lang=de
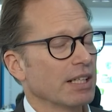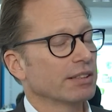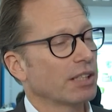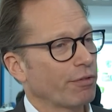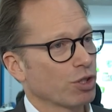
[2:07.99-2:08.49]

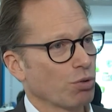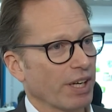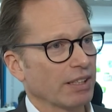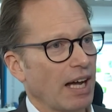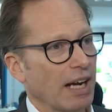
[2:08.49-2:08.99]
die dafür
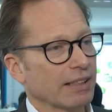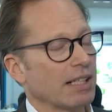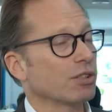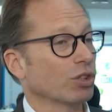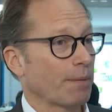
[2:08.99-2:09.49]
Sorge tragen,
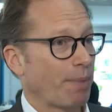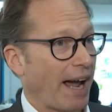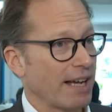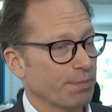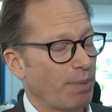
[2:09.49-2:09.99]
dass auch der
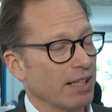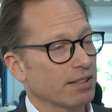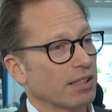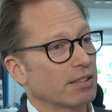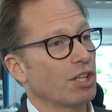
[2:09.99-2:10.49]
Preis
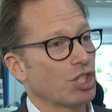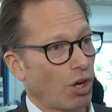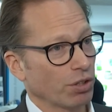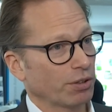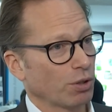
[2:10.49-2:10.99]
passt, dass die
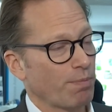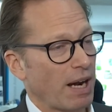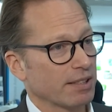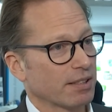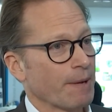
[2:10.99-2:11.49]
Instandhaltung
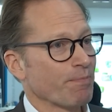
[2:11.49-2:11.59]
passt.